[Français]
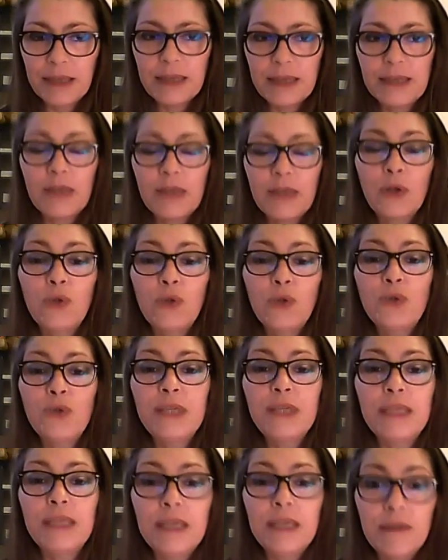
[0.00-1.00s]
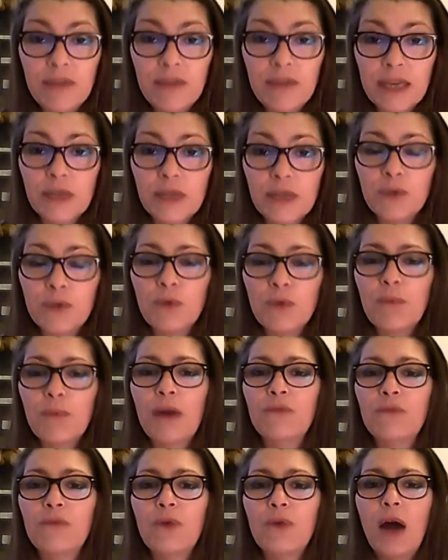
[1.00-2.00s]
Et ça donne une signification
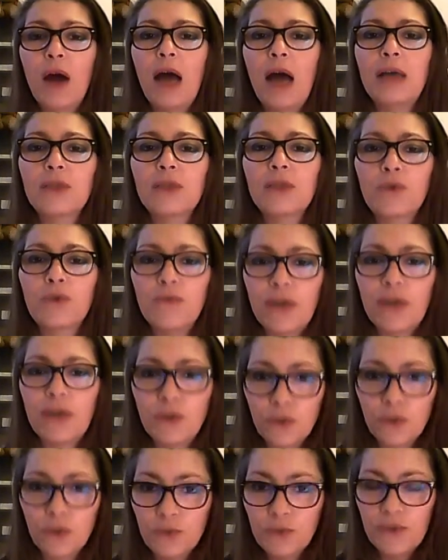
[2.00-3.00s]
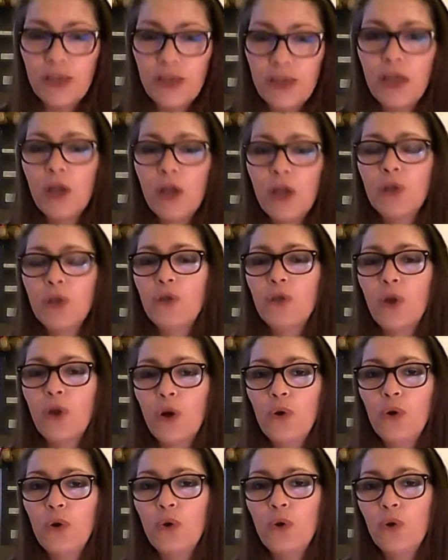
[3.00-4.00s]
parfois à ce qu'on va trouver
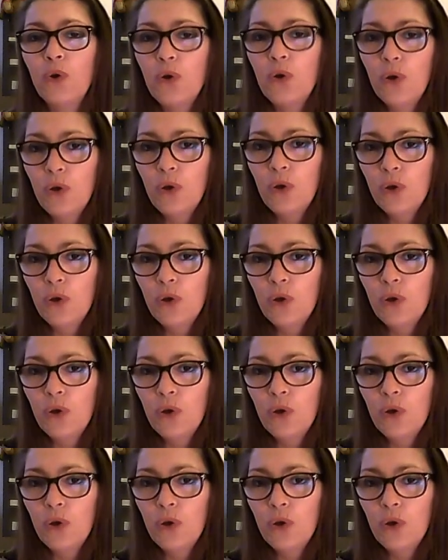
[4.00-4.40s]
dans le